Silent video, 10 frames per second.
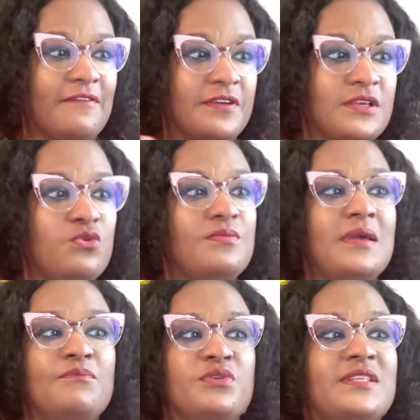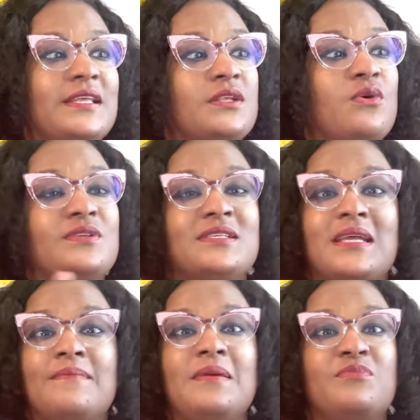Afrique ou même peut-être, on ne sait
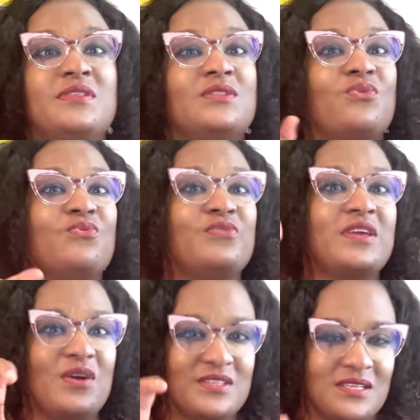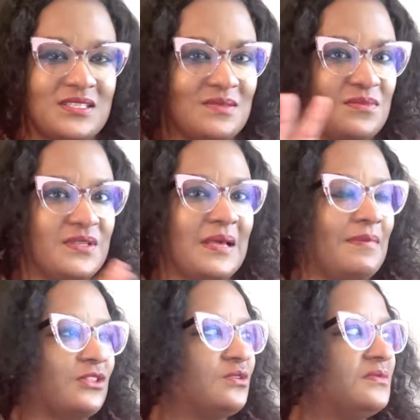jamais, peut-être trouver un sentiment
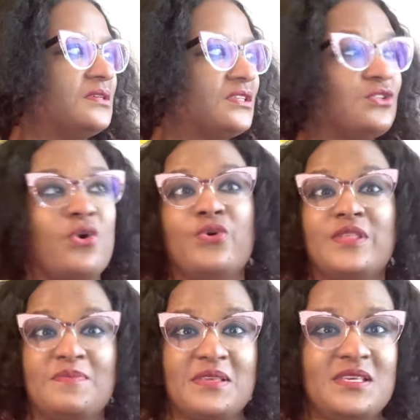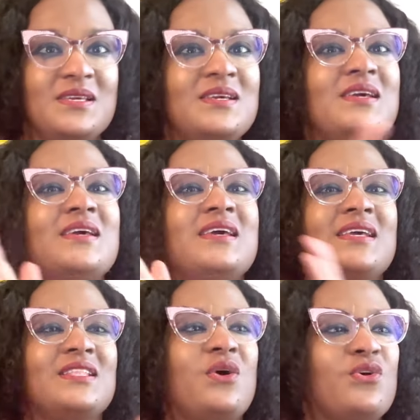d'appartenance dans un des pays.
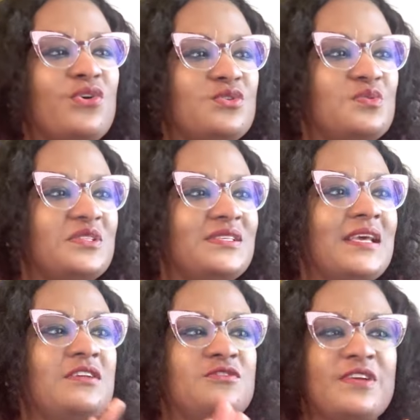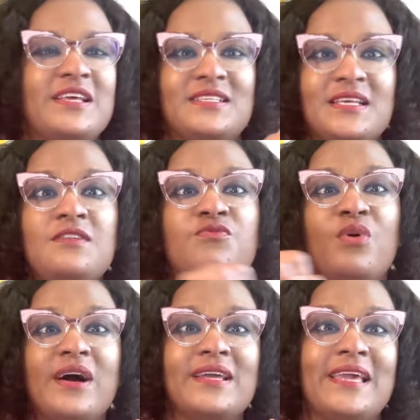Donc, je me disais, je vais essayer de
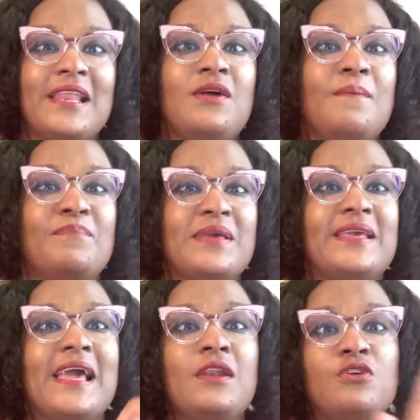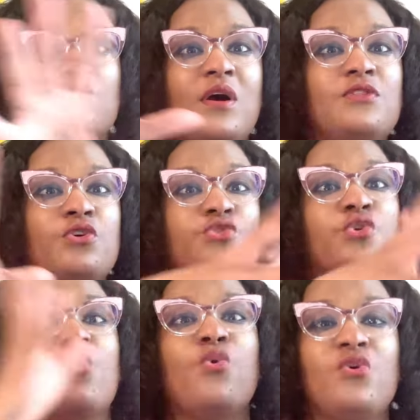voir quel, quel endroit de ce
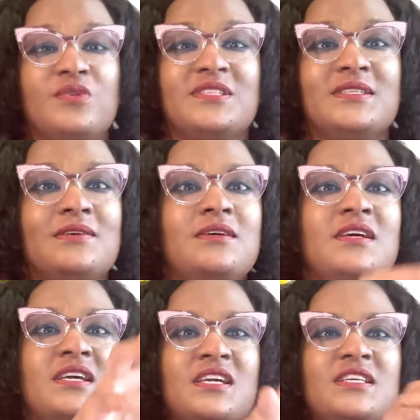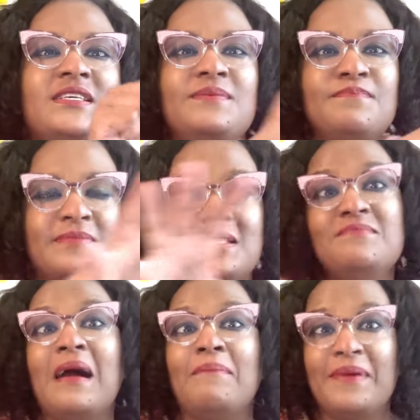gros continent qui, qui
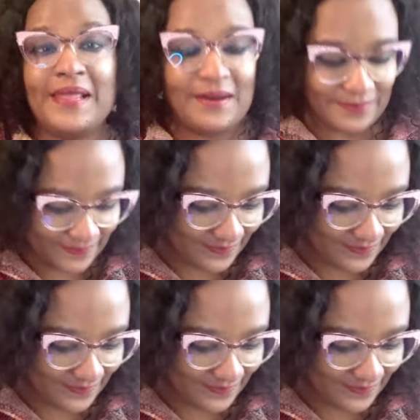m'appelle.